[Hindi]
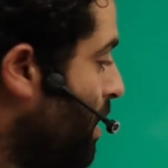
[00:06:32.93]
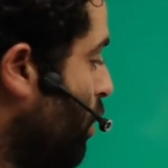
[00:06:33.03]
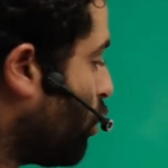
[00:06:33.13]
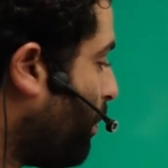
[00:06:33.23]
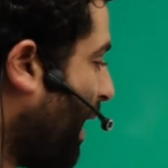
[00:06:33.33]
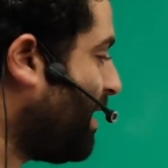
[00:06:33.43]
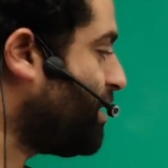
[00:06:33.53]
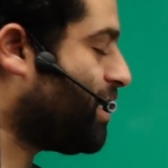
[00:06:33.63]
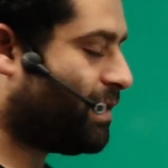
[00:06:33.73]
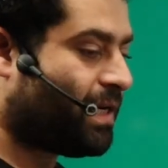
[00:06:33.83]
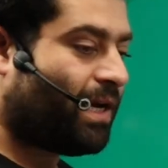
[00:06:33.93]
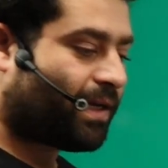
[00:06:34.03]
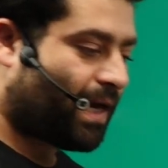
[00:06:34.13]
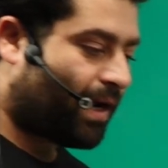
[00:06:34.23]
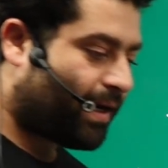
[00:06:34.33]
तो पहली चीज
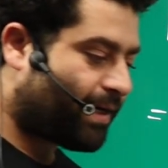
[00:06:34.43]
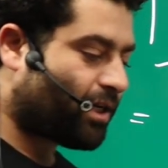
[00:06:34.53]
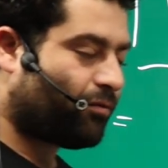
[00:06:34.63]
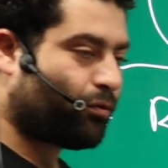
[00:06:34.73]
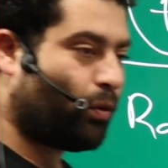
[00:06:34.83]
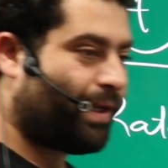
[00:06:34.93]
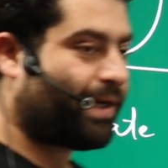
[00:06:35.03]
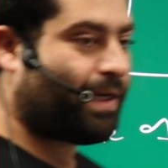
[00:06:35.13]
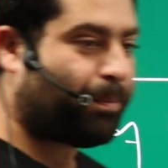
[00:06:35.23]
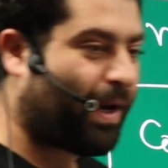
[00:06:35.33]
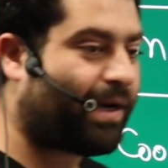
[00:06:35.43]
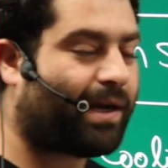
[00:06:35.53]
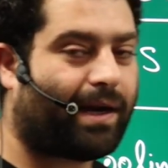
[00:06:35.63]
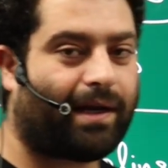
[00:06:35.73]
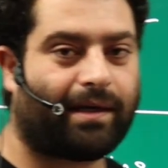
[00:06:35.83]
क्या रेट ऑफ कूलिंग डिपेंड
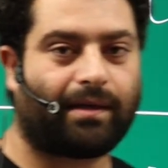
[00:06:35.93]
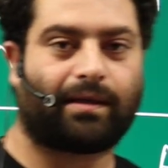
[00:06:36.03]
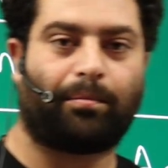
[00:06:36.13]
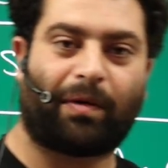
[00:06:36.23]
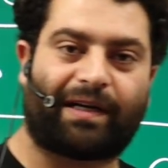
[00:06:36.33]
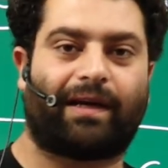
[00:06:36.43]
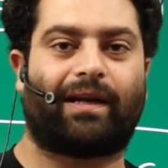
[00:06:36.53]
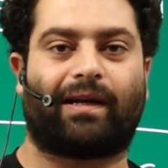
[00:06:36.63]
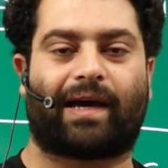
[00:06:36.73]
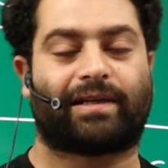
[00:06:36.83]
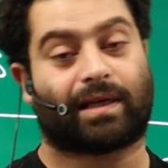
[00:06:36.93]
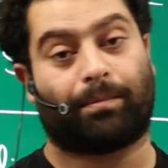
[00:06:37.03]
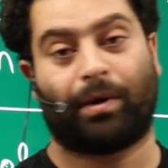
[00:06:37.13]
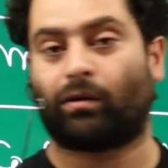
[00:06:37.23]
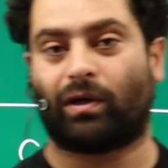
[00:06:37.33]
करेगी कि मटेरियल कैसा है
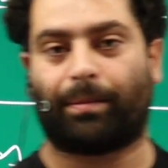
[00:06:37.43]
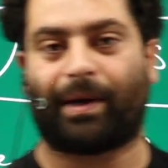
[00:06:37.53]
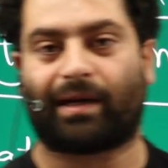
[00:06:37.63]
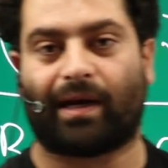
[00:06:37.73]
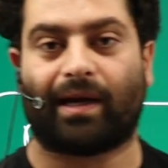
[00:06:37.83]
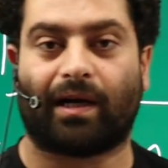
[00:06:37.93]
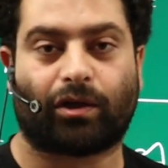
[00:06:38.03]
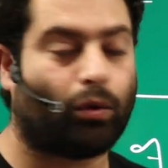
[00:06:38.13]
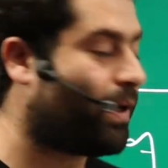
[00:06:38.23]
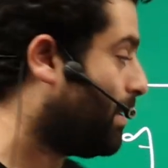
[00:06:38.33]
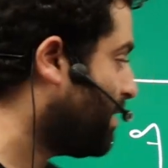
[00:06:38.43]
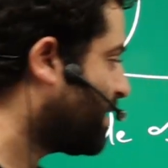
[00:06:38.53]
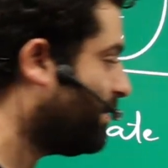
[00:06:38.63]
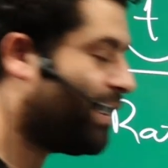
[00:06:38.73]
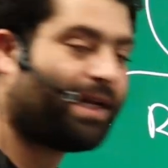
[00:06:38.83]
बिल्कुल डिपेंड करेगा क्यों
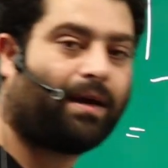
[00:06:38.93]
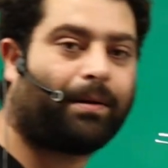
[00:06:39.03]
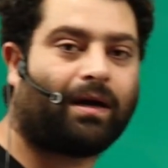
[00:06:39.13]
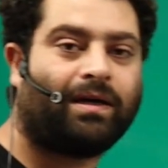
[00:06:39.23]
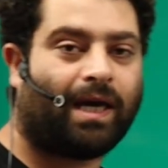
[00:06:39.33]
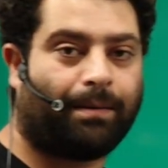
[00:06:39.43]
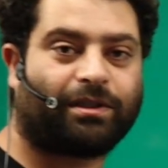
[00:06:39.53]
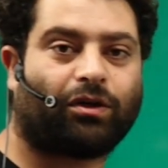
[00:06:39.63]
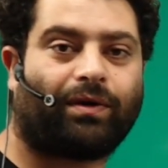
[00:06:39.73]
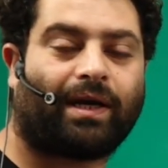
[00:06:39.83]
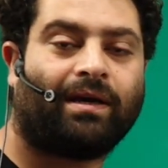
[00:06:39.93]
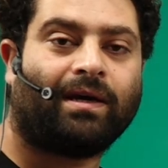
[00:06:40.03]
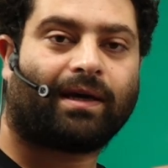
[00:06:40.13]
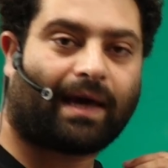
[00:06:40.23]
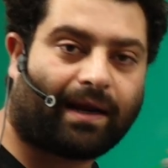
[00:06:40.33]
इमिसिविटी है बेटा इमिसिविटी
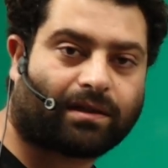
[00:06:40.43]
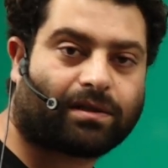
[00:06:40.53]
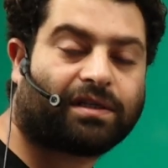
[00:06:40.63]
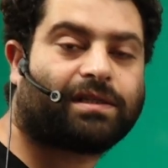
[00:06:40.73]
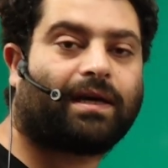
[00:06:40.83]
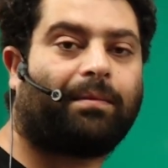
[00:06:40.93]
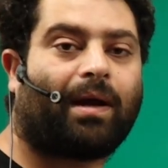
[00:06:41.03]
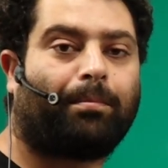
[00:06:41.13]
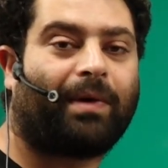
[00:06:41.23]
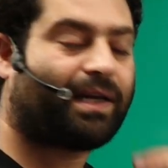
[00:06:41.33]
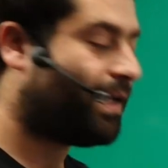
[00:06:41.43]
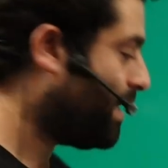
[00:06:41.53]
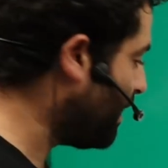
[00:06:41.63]
कैरेक्टरिस्टिक है बेटा मटीरियल